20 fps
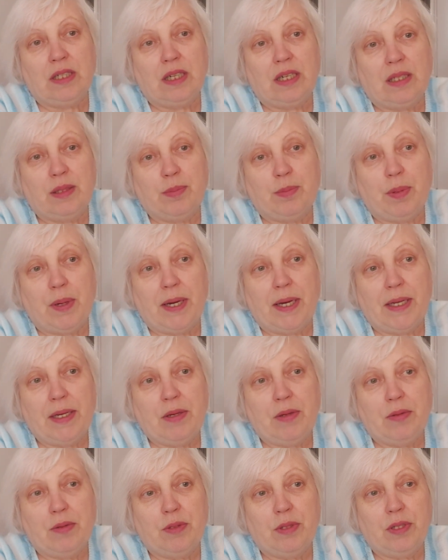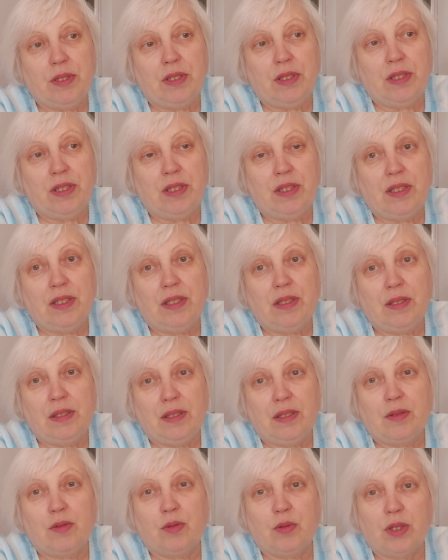отпарю
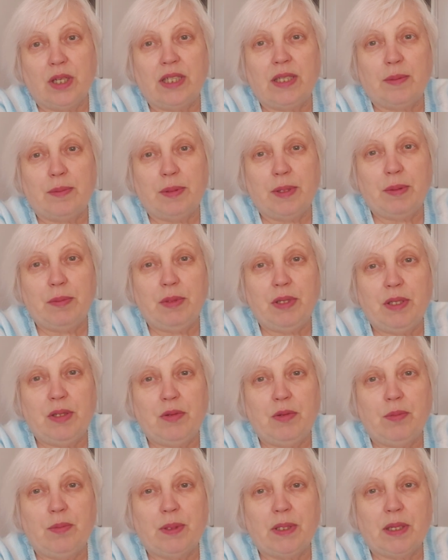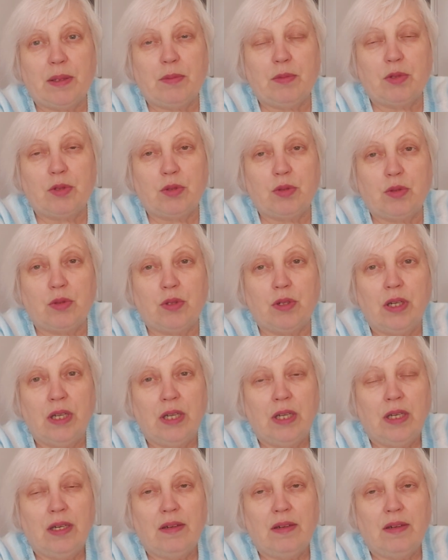и куда-то применю, потому что,